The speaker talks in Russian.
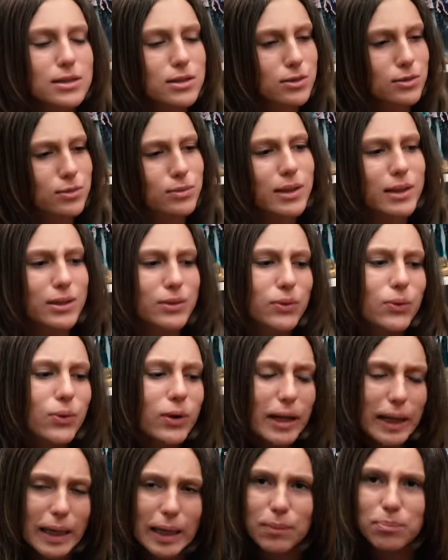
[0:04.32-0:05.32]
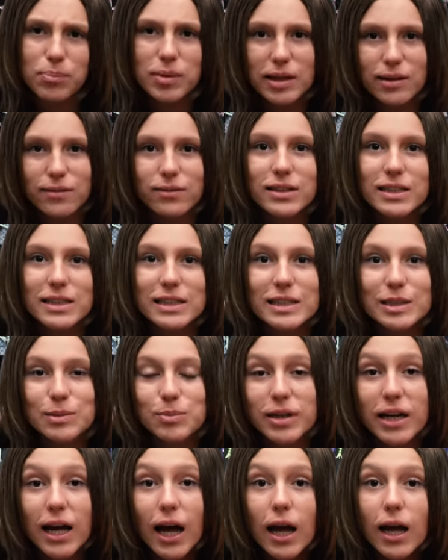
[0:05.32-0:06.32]
суматохи 1
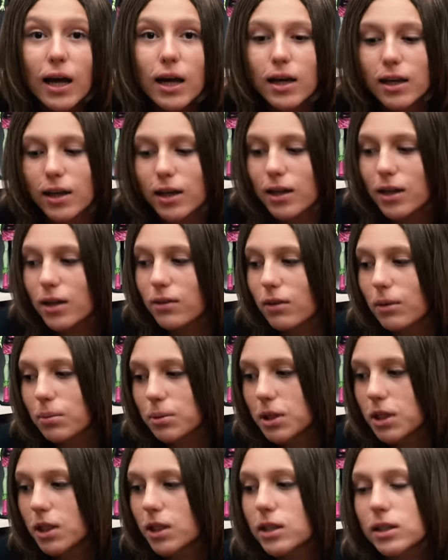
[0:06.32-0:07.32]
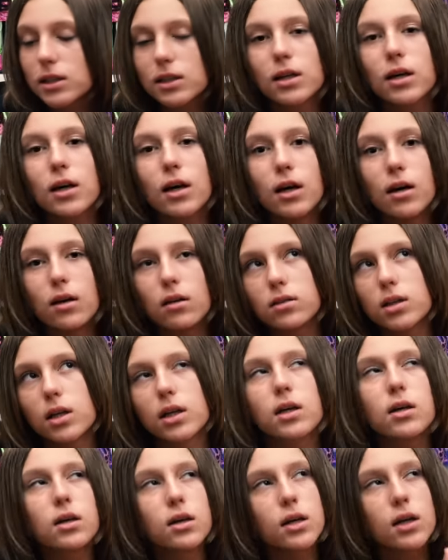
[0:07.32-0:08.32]
сентября и вообще этих
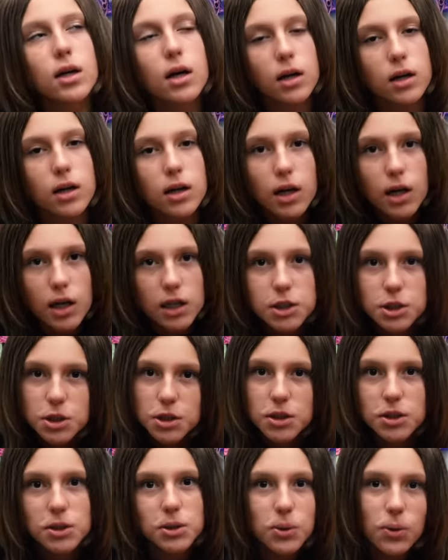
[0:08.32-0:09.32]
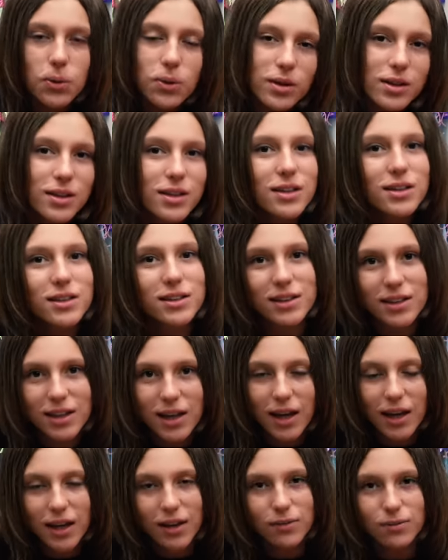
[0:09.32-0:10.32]
таких горячих школьных
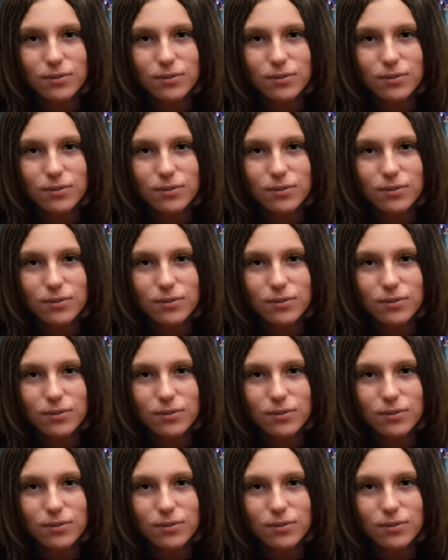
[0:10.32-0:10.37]
дней,